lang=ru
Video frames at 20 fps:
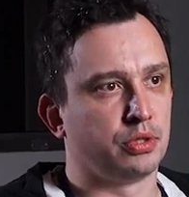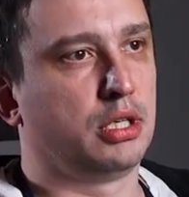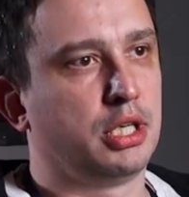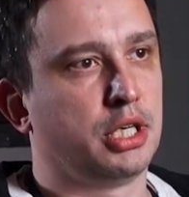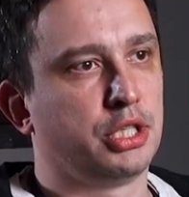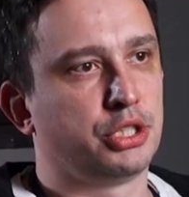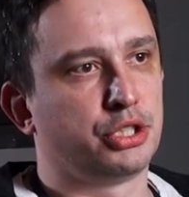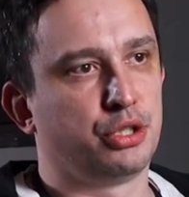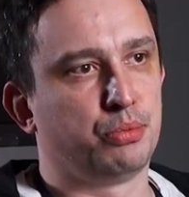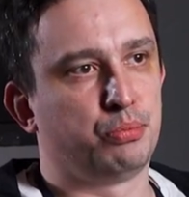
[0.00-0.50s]

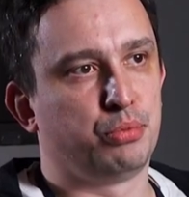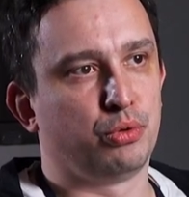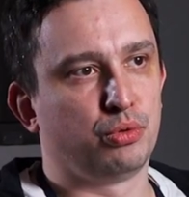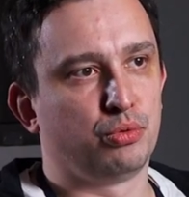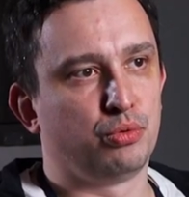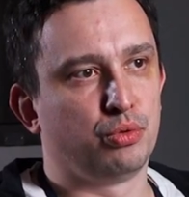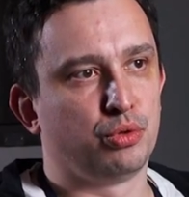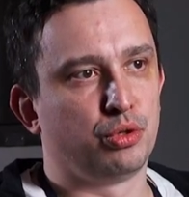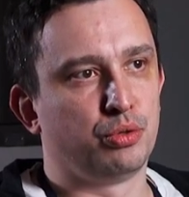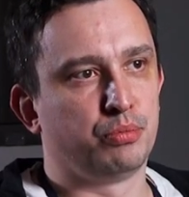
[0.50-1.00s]
Каждые
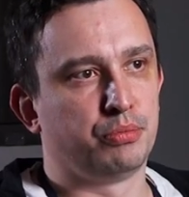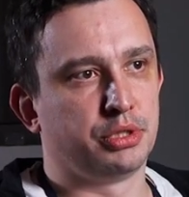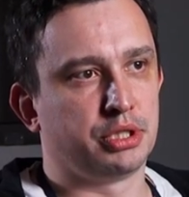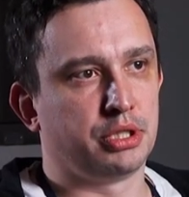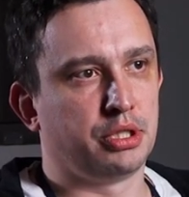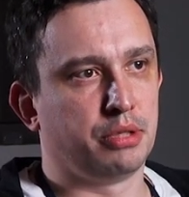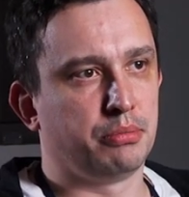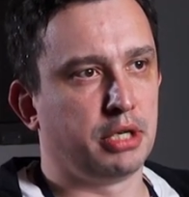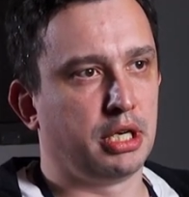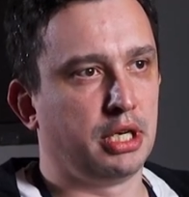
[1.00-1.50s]
полгода мы
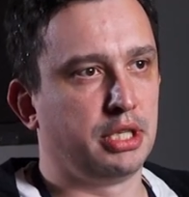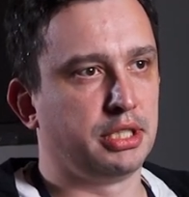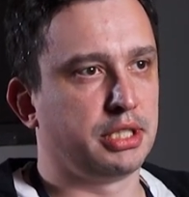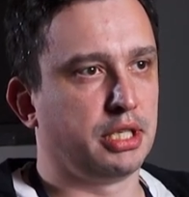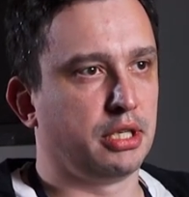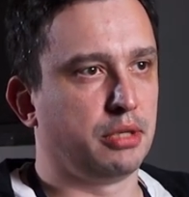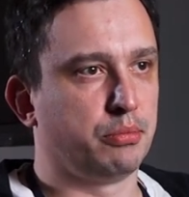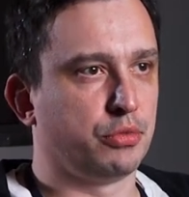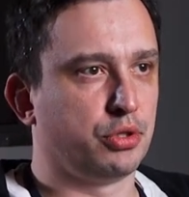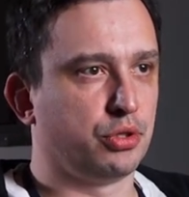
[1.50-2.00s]
занимались
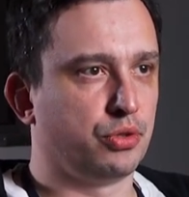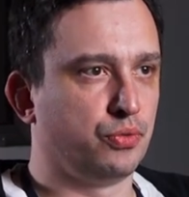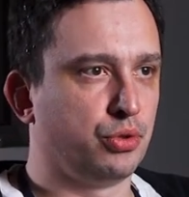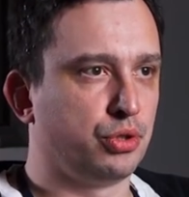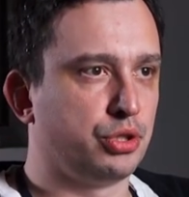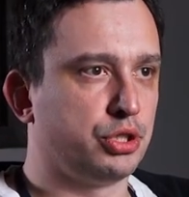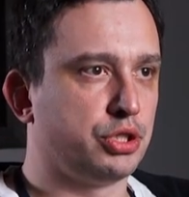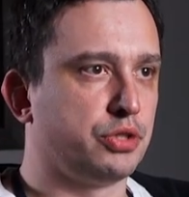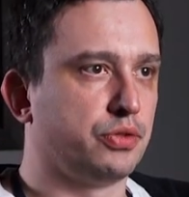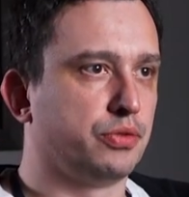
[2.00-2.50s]
каким-то
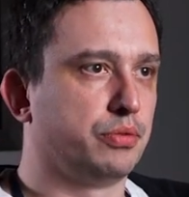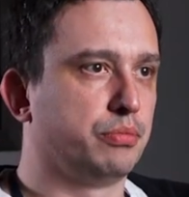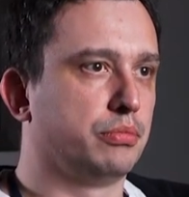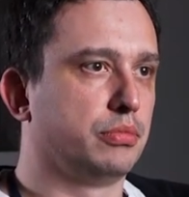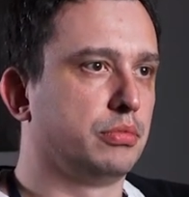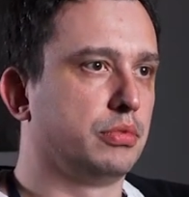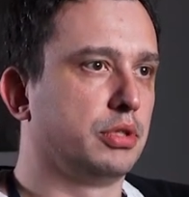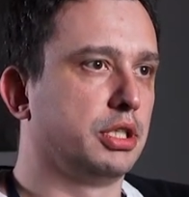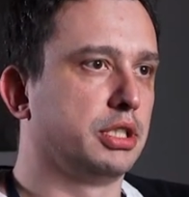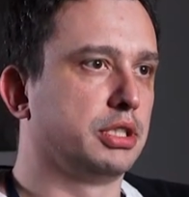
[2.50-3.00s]
творчеством,
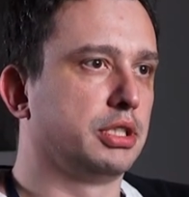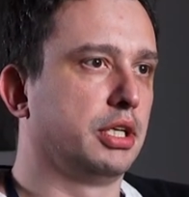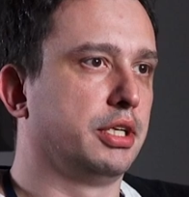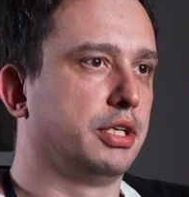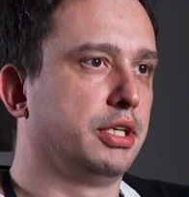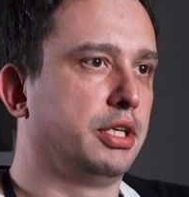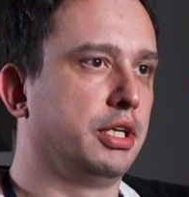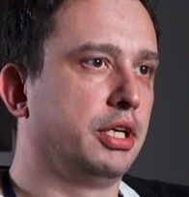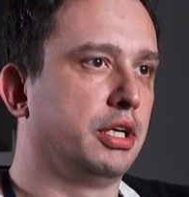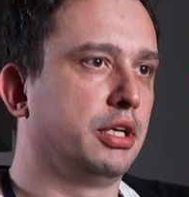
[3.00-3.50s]
резали
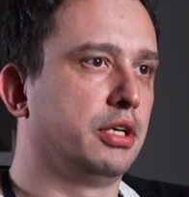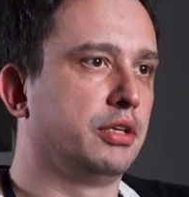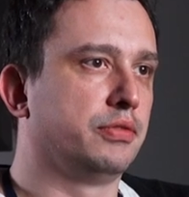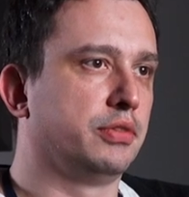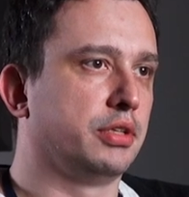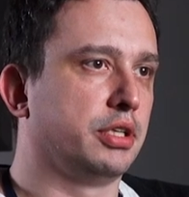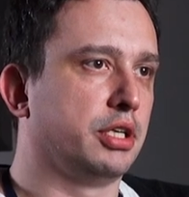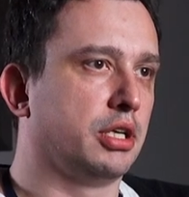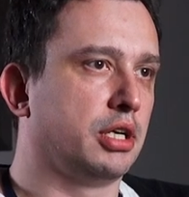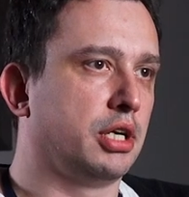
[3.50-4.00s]
дерево,
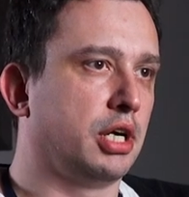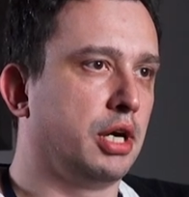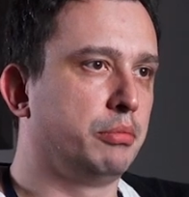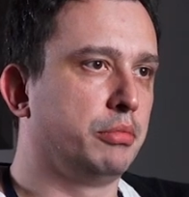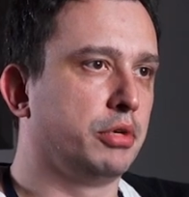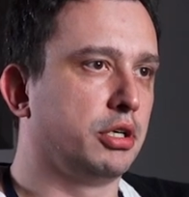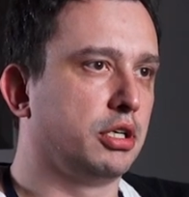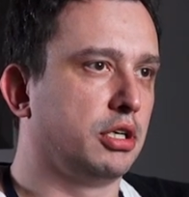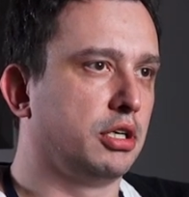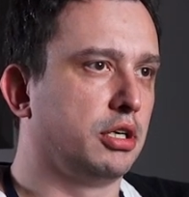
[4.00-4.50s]

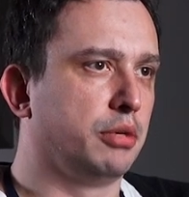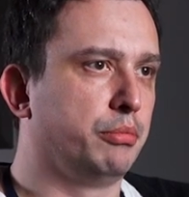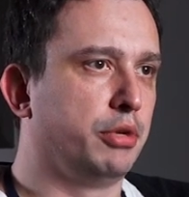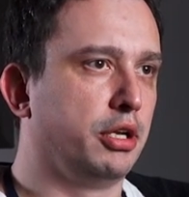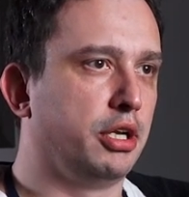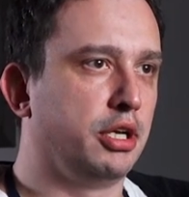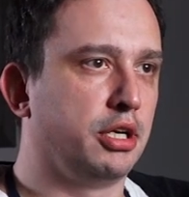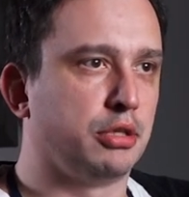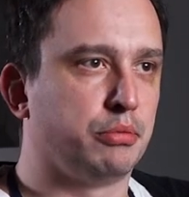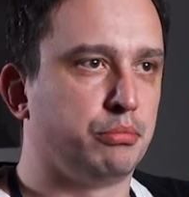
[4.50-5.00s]
керамика,
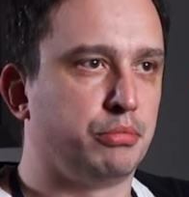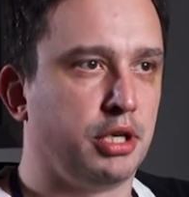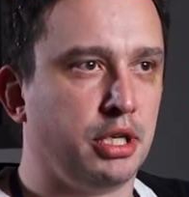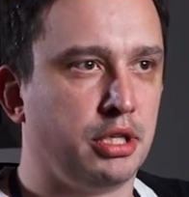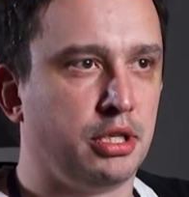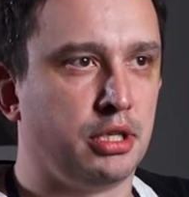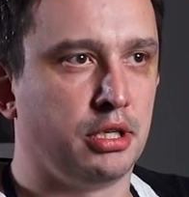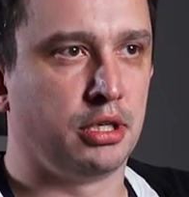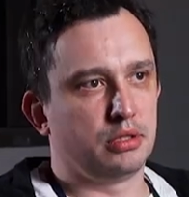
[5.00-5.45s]
гобелен, батик.